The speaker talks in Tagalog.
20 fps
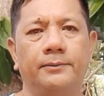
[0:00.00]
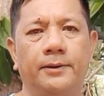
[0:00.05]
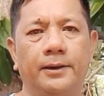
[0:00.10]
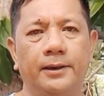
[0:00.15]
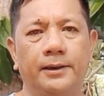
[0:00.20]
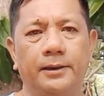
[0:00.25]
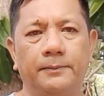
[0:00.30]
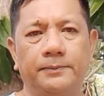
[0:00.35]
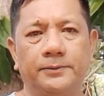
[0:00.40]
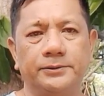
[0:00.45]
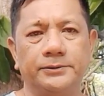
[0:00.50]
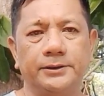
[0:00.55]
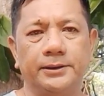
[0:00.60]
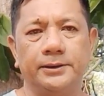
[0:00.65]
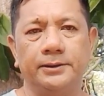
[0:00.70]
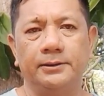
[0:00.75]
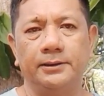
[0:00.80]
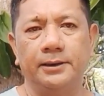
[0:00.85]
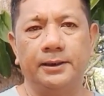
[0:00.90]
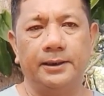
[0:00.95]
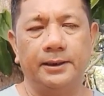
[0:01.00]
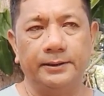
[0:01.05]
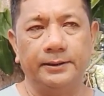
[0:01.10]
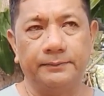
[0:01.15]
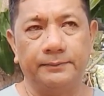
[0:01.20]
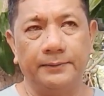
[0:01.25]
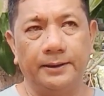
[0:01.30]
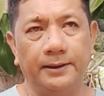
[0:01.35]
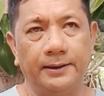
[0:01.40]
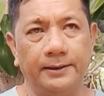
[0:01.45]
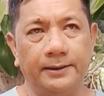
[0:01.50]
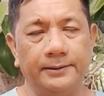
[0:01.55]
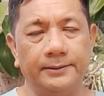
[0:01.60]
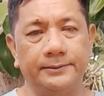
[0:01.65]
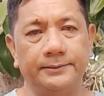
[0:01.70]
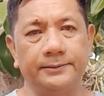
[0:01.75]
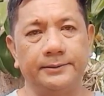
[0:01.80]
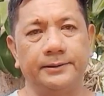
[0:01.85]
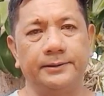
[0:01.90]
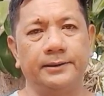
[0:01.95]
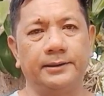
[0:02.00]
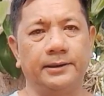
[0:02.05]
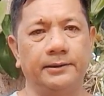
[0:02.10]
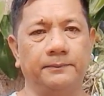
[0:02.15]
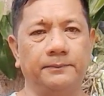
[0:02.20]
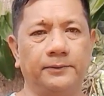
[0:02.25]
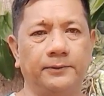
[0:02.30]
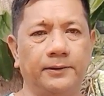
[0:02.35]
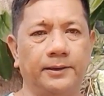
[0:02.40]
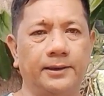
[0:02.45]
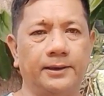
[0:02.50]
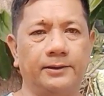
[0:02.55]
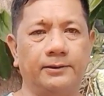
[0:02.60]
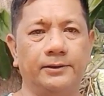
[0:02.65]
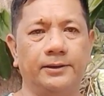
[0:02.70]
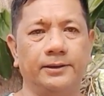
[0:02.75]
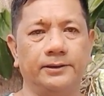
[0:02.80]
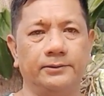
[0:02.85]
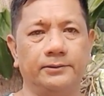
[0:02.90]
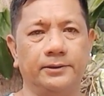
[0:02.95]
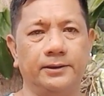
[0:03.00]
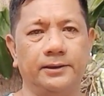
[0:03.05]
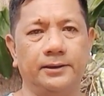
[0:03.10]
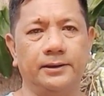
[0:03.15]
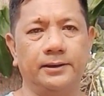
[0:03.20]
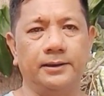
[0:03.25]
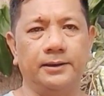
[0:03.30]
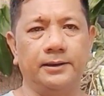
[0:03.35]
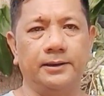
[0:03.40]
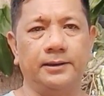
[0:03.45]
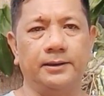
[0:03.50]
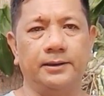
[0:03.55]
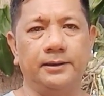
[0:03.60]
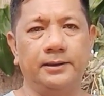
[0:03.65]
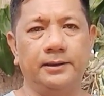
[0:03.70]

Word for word: maga po sa inyong lahat. Ngayon pong araw na to eh